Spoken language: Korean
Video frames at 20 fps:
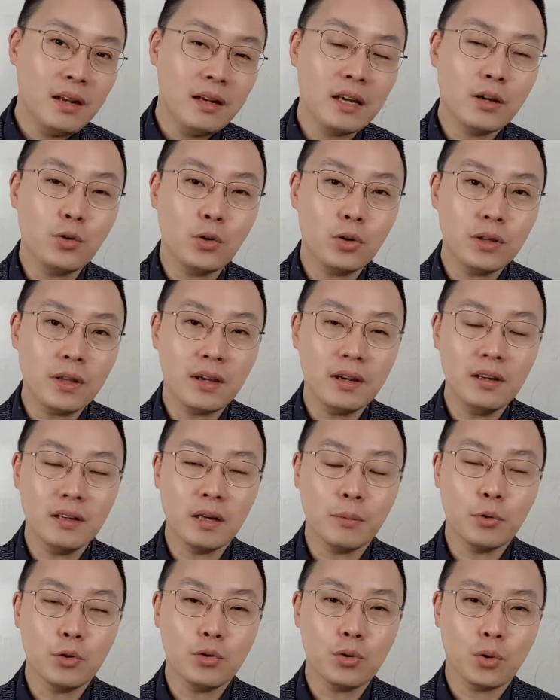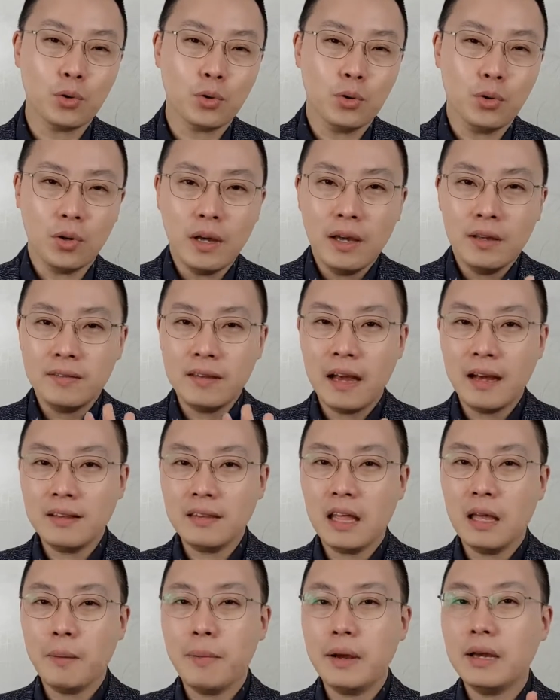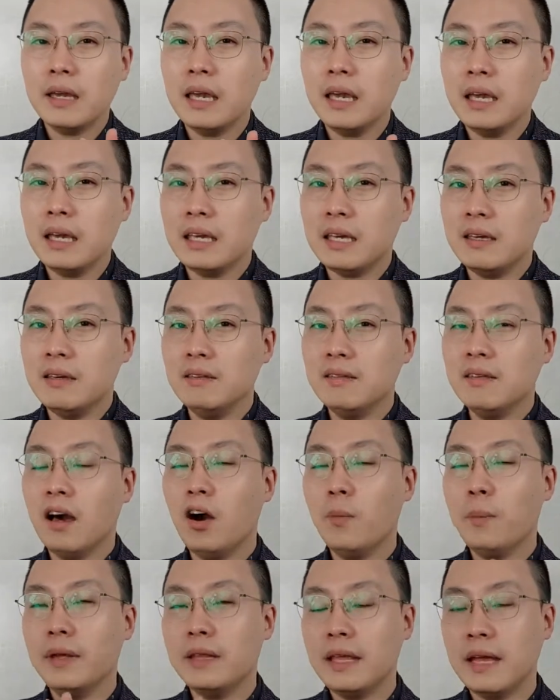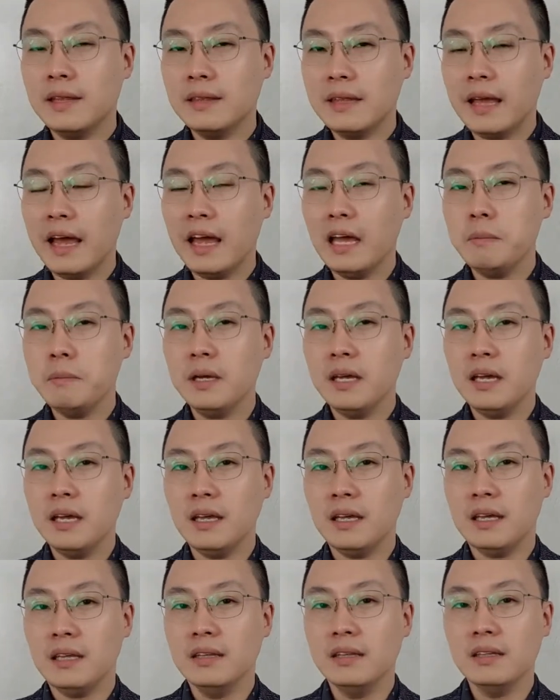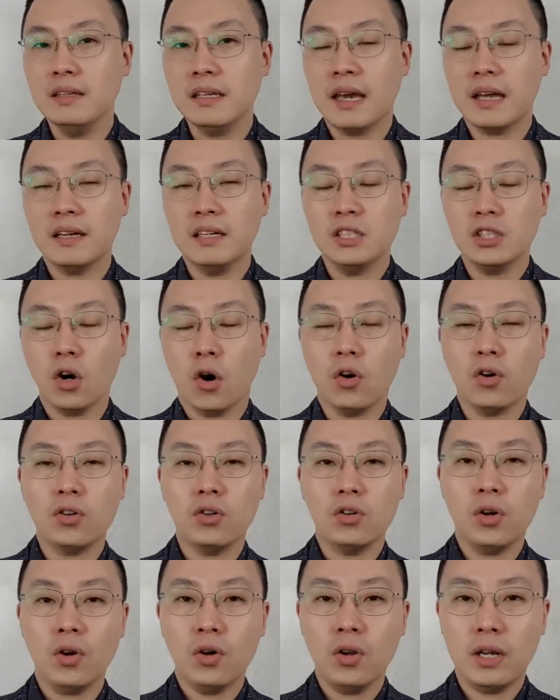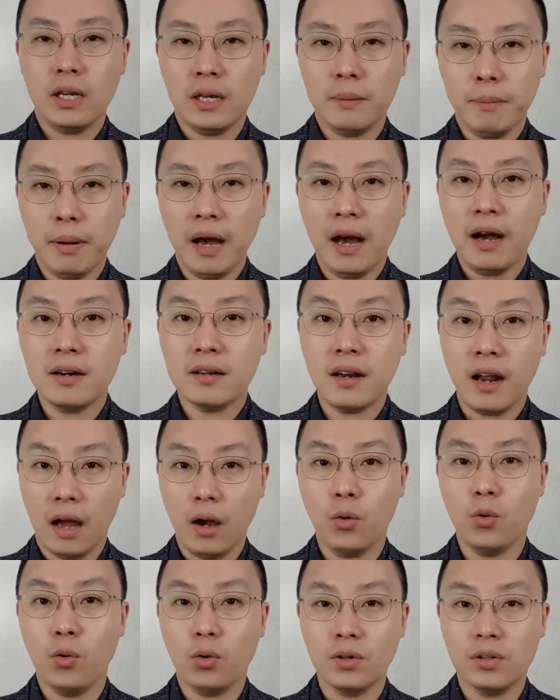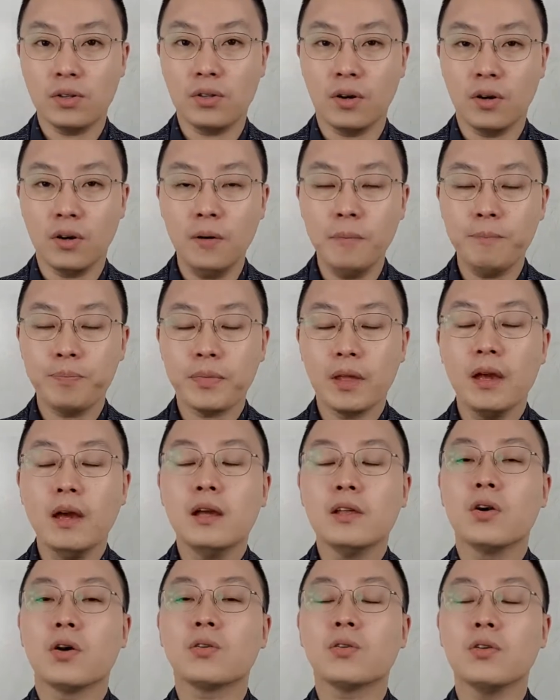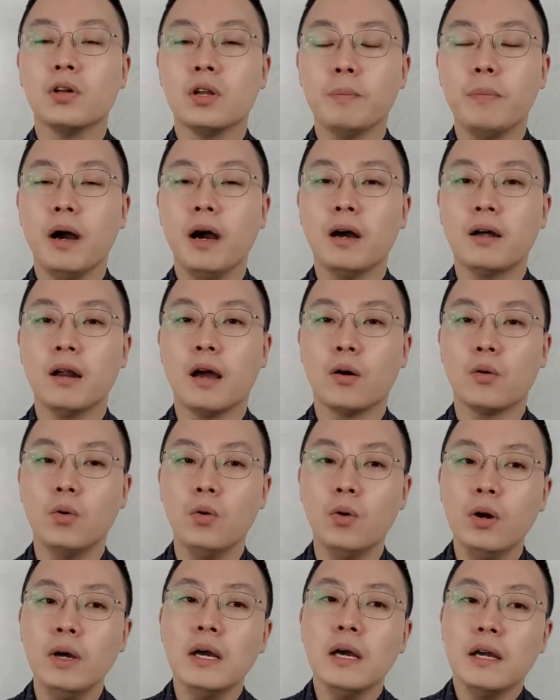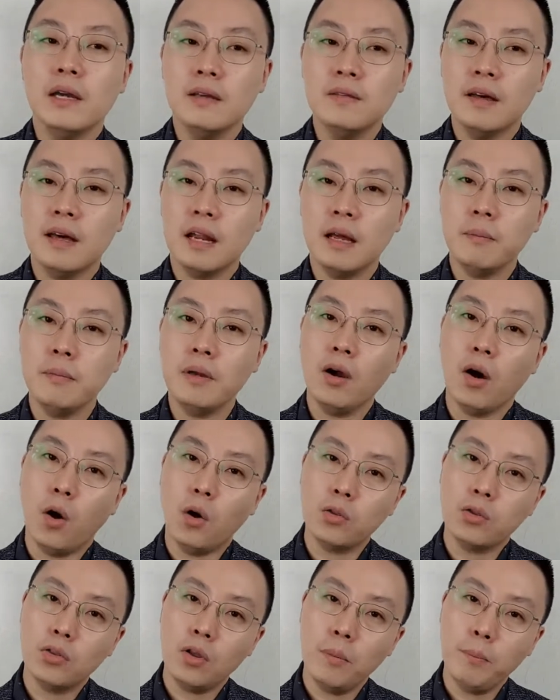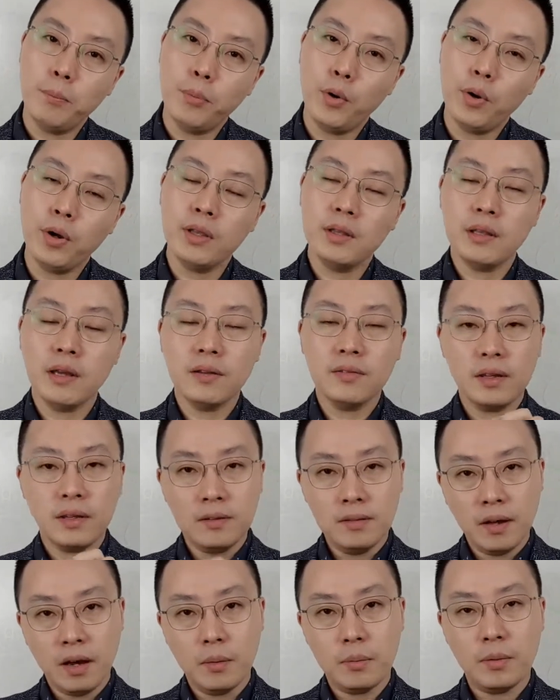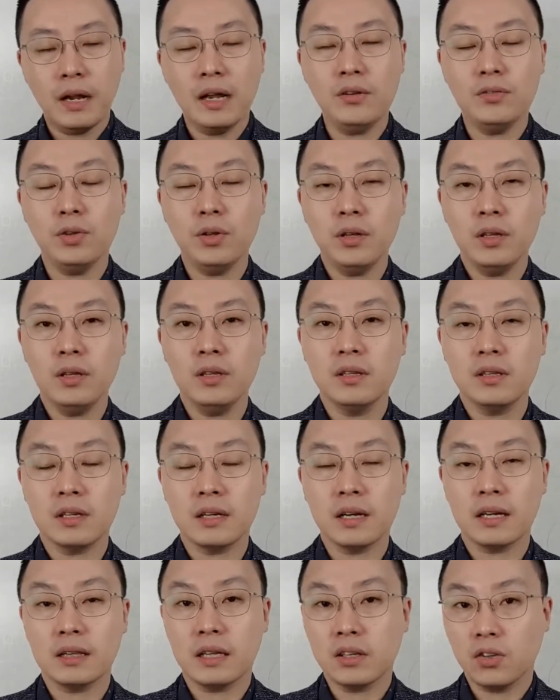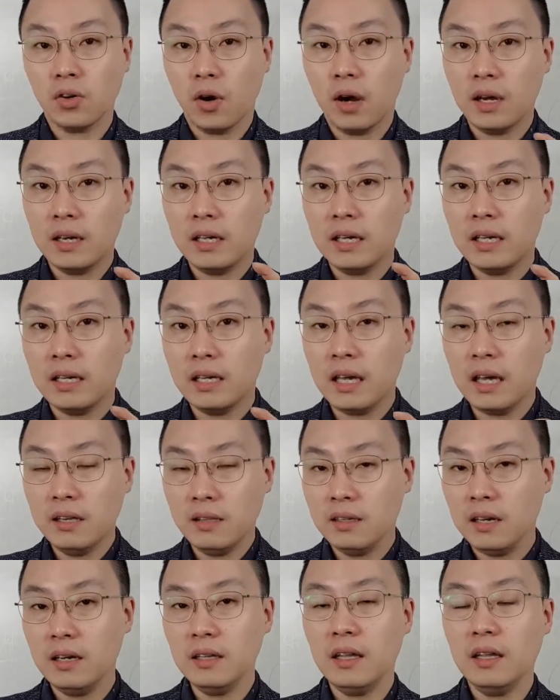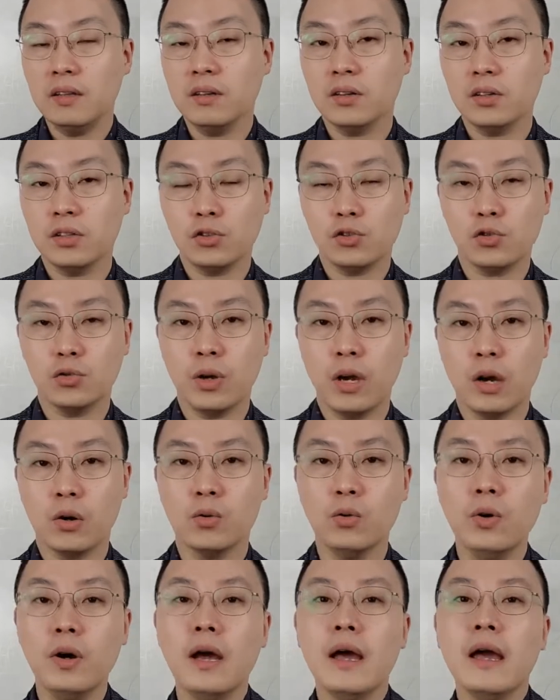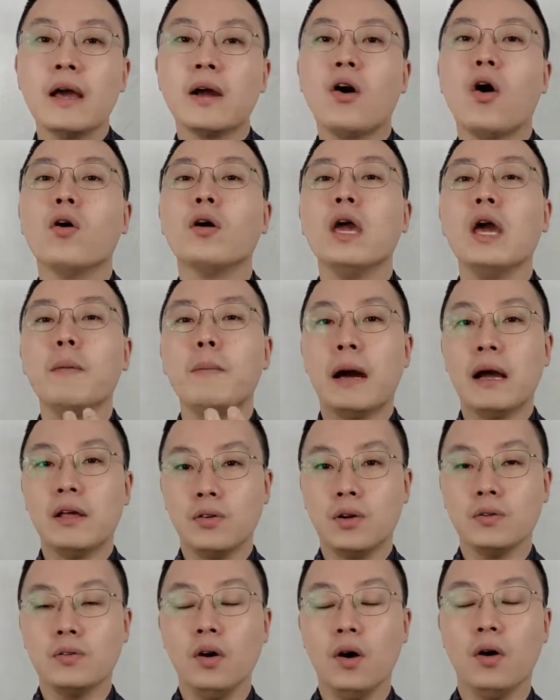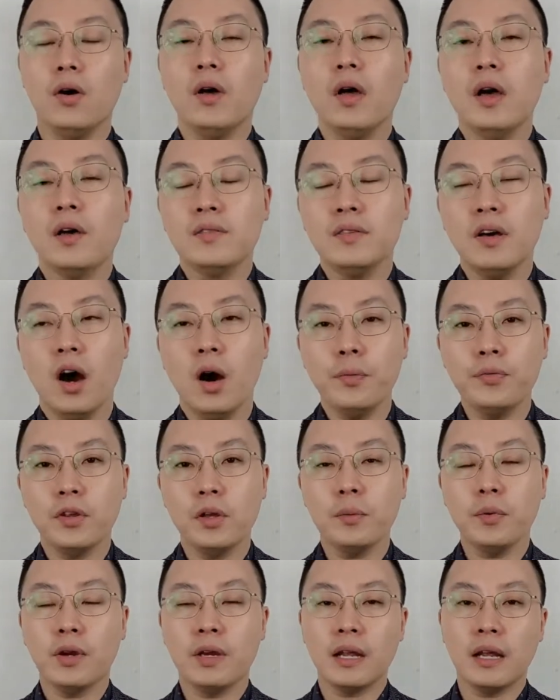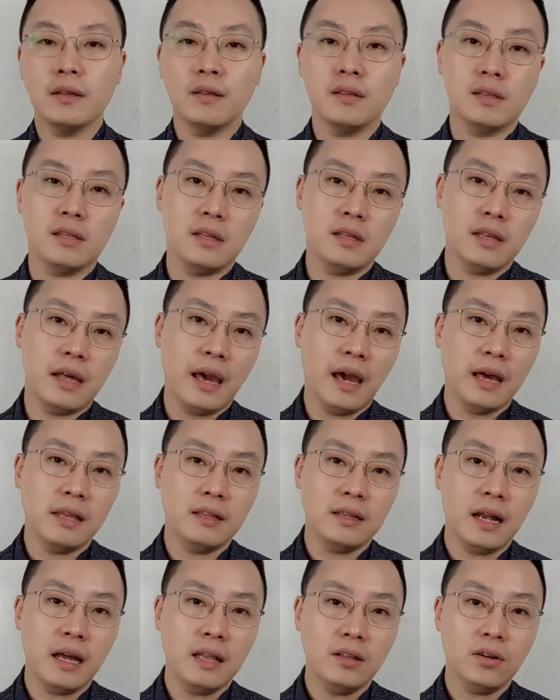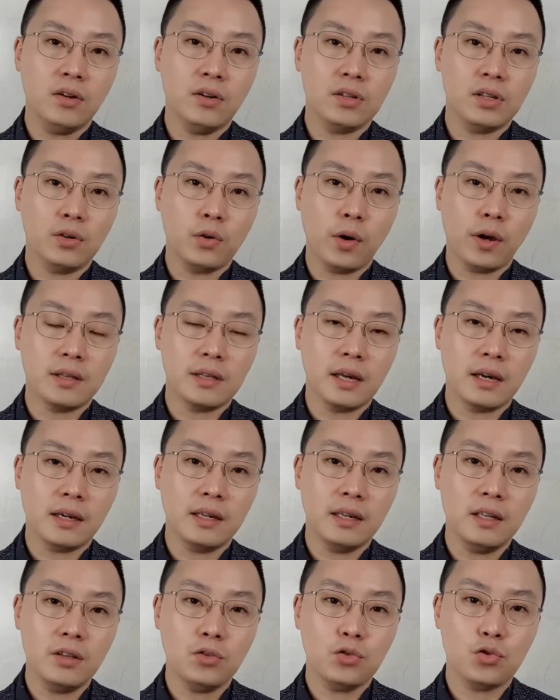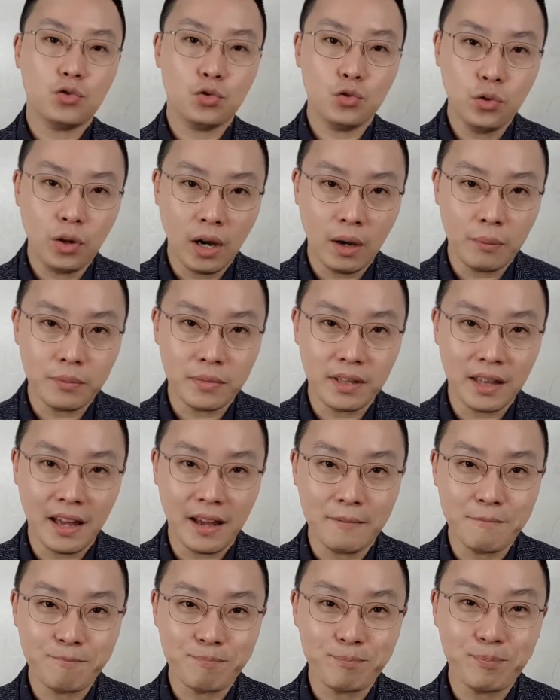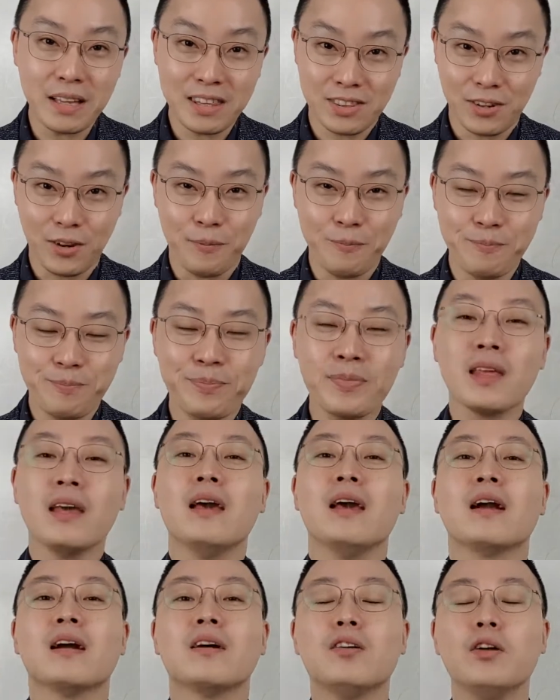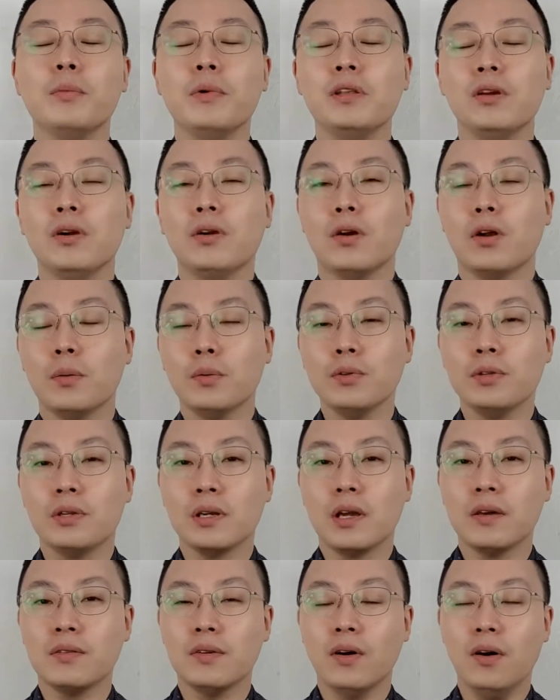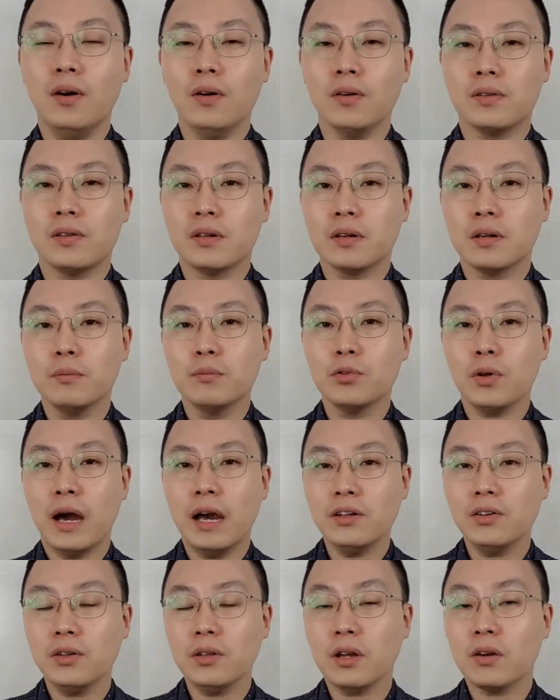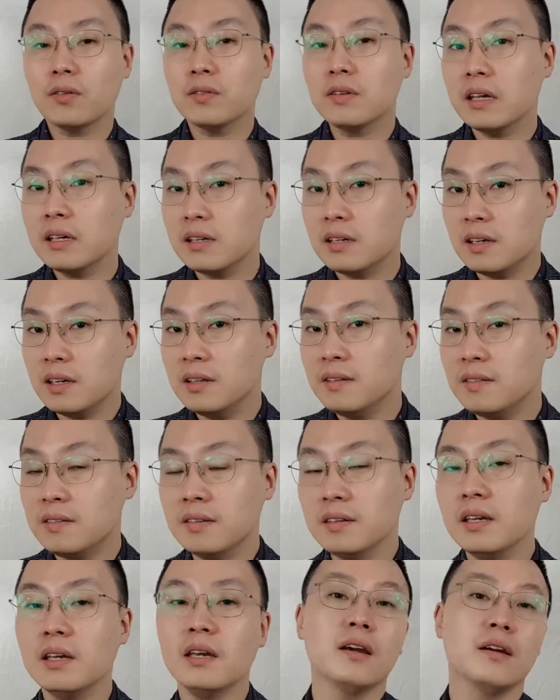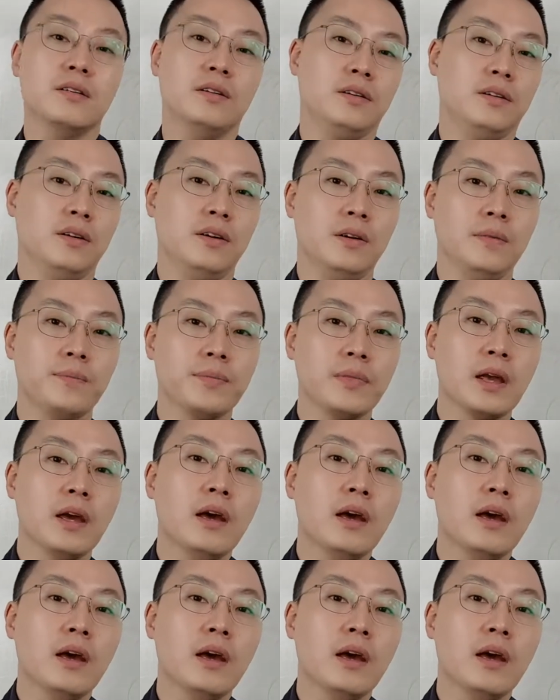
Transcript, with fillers: 리크루팅은 기본적으로 상대방이 이 사업에 대한 타이밍이 있느냐를 적절히 파악을 하고, 그쵸? 적절히 파악을 하고 이 사람이 어떤 포인트에서 이 사업을 할 수 있는지를 갖다 정확히 캐치해내는 것이 중요하고, 거기에 맞춰서 사업 설명이라든지 제안을 하는 것이 굉장히 중요합니다. 맞죠? 그러면요, 여러분들께서 지금부터 하셔야 될 건 사실 리스닝이거든요.